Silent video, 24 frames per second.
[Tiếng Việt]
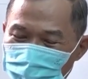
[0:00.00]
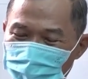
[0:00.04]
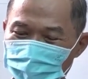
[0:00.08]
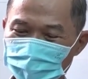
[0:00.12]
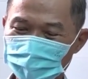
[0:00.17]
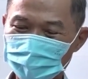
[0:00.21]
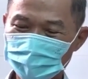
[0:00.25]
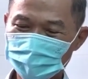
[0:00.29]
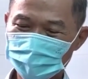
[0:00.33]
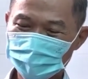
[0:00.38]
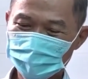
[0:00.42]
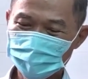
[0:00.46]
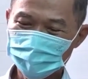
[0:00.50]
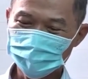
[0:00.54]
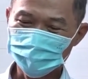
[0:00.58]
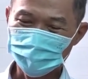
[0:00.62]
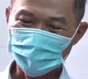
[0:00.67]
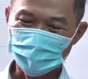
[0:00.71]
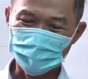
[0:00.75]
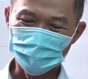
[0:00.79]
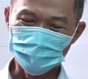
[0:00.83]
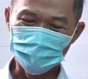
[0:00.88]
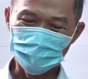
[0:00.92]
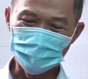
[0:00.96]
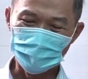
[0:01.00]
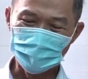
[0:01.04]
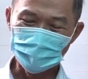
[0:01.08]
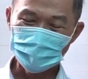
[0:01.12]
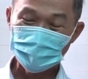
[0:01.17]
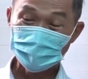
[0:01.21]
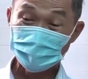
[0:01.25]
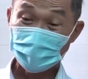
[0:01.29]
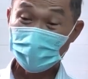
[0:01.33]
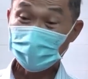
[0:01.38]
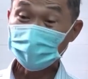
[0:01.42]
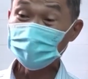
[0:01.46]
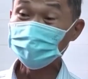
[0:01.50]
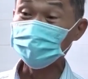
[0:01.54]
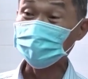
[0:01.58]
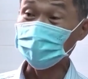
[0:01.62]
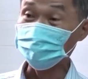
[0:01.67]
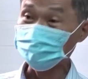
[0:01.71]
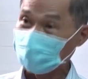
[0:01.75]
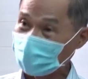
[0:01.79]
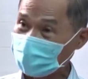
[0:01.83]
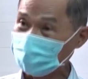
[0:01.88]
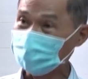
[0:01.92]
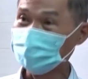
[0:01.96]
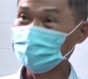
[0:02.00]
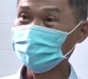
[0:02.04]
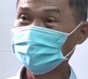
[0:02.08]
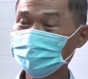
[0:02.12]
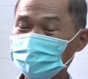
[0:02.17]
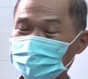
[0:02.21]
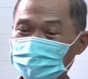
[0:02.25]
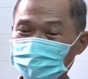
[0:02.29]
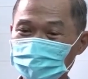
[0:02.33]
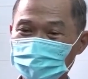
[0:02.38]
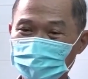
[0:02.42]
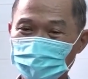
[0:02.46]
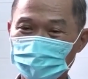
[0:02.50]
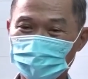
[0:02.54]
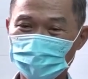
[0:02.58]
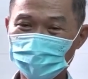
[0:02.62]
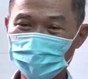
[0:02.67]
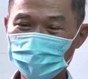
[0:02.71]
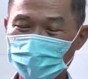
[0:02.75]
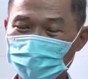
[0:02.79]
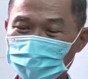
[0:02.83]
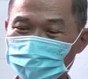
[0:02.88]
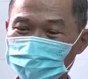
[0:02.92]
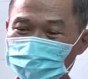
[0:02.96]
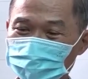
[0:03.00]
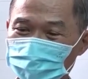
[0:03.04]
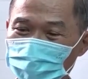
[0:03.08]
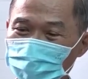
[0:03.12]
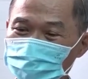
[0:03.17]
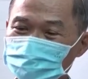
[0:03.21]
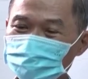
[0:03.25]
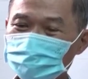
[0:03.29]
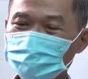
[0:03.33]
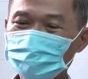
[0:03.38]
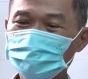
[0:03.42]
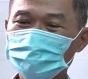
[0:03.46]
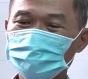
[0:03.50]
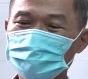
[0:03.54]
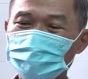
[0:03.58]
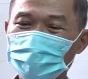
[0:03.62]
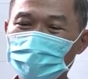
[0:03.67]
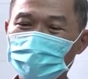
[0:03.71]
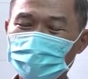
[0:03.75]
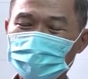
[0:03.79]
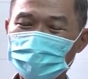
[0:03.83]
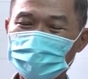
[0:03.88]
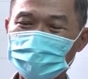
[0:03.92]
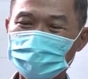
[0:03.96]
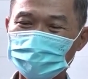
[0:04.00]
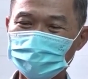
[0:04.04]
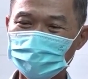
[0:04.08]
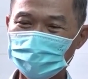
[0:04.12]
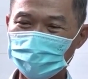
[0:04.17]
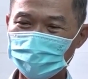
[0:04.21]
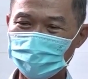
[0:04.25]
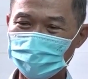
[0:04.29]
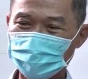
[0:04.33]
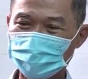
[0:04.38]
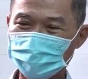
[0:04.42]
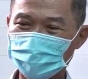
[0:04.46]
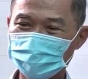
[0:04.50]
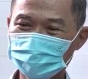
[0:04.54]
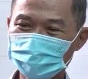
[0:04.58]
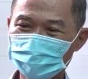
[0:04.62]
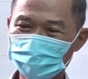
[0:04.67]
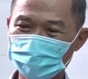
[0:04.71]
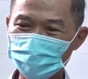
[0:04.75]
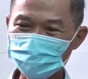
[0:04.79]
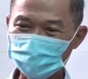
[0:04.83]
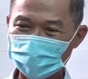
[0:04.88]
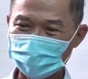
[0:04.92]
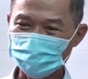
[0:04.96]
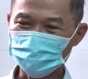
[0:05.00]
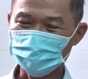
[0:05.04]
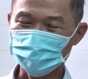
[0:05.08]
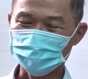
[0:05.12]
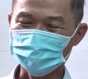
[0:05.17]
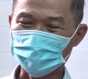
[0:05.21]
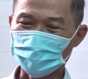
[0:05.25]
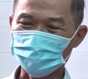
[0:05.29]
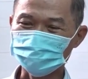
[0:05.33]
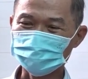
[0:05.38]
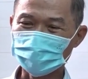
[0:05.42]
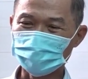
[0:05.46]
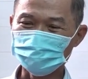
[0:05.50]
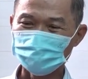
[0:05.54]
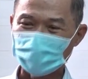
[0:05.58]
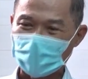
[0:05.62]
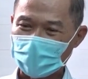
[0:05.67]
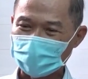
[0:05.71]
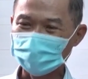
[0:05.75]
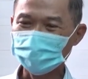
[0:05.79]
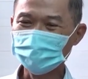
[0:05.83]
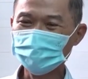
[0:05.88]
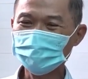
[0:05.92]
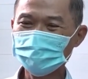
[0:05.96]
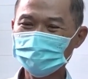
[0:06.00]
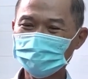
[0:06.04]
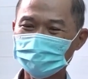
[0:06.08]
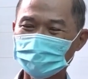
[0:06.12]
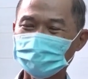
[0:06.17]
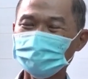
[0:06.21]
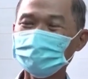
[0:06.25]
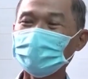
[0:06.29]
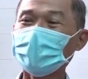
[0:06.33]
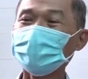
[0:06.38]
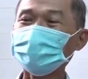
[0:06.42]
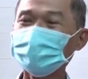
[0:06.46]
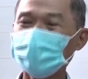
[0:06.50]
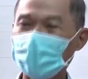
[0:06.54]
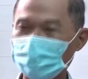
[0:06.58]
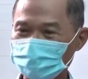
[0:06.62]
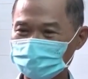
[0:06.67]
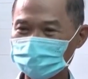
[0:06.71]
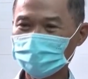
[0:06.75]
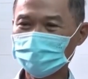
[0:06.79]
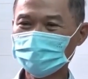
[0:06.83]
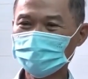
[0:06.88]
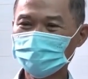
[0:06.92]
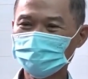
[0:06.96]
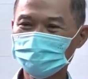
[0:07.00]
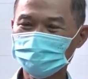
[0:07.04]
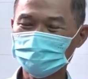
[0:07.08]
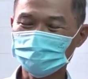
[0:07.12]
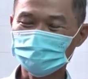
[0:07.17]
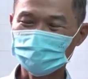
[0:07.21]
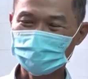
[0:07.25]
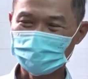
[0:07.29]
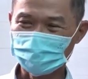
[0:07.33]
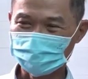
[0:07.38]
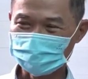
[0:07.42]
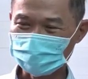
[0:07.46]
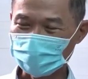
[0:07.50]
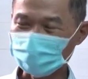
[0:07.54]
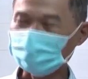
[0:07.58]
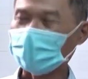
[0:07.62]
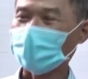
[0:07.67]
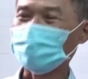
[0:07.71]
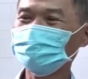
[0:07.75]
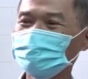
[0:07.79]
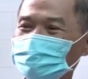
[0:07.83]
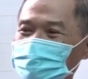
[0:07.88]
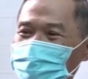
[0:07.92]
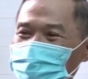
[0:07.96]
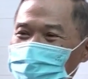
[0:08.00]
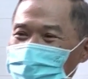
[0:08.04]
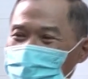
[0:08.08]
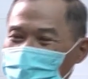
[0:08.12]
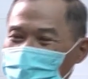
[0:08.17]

trường về phía các cái điểm thi, thì cuối cùng chúc cho cái kỳ thi tốt nghiệp trung học năm nay là thành công, tốt đẹp.